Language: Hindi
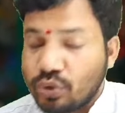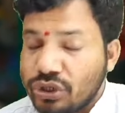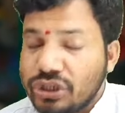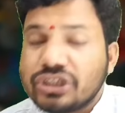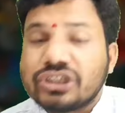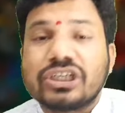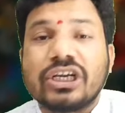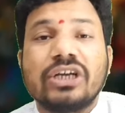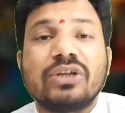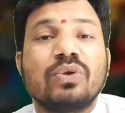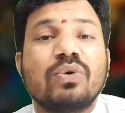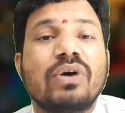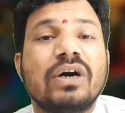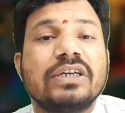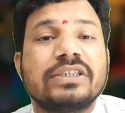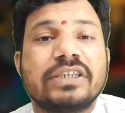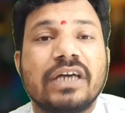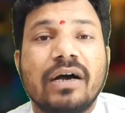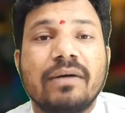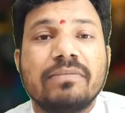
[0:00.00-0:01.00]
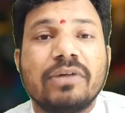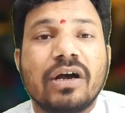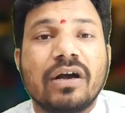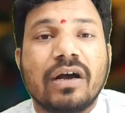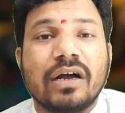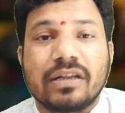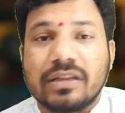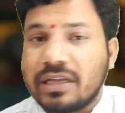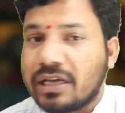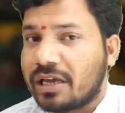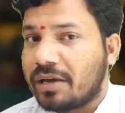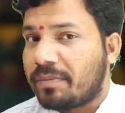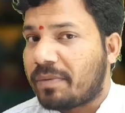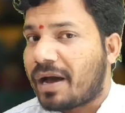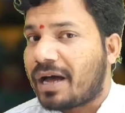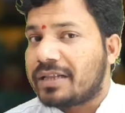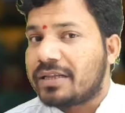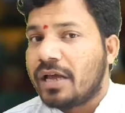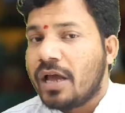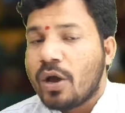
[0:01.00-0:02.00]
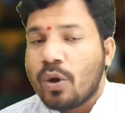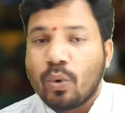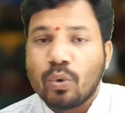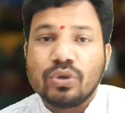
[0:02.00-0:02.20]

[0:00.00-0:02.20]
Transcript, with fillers: 24 गेंदों का सामना करने के बाद